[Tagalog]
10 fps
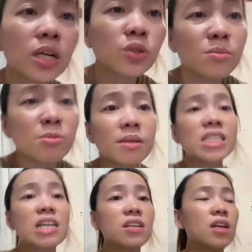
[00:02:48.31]
Actually, bumali
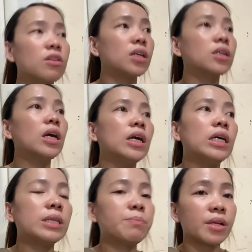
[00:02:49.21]
na rin ako ng
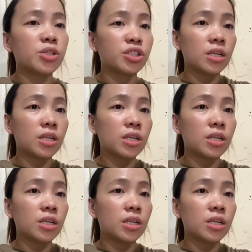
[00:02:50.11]
temperature